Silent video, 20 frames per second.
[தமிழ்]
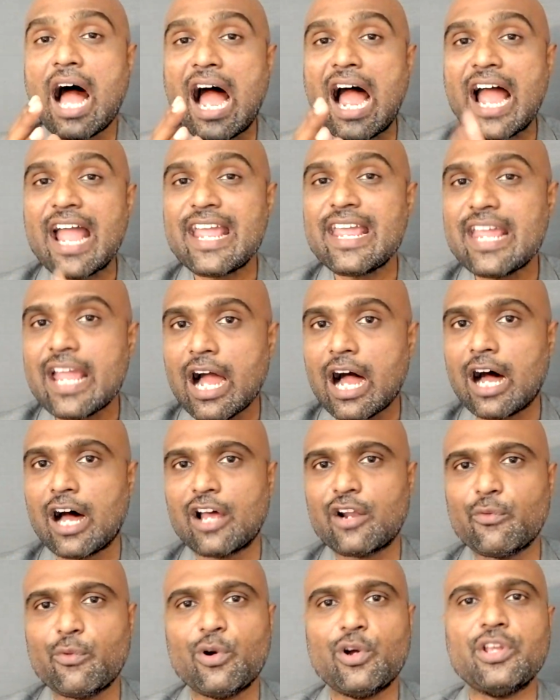ஹை
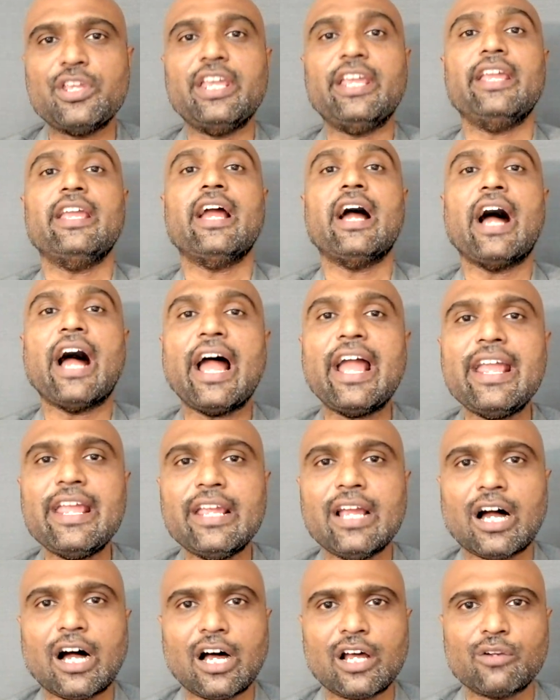ஆர்ஓஇ ஹை
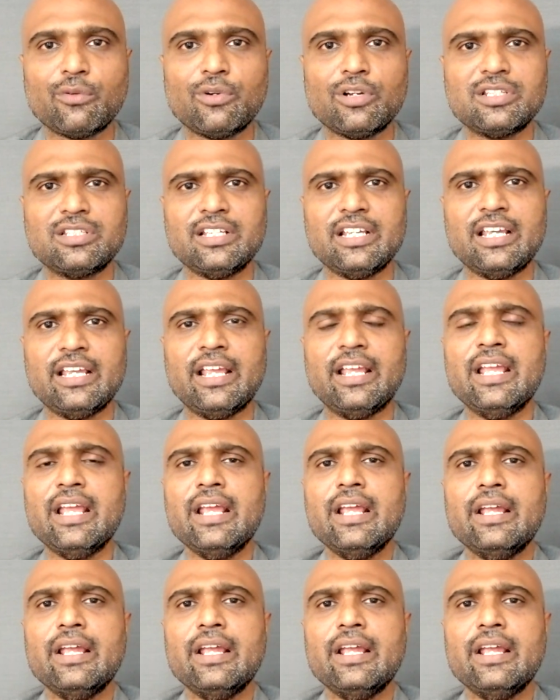ஆர்ஓசிஇ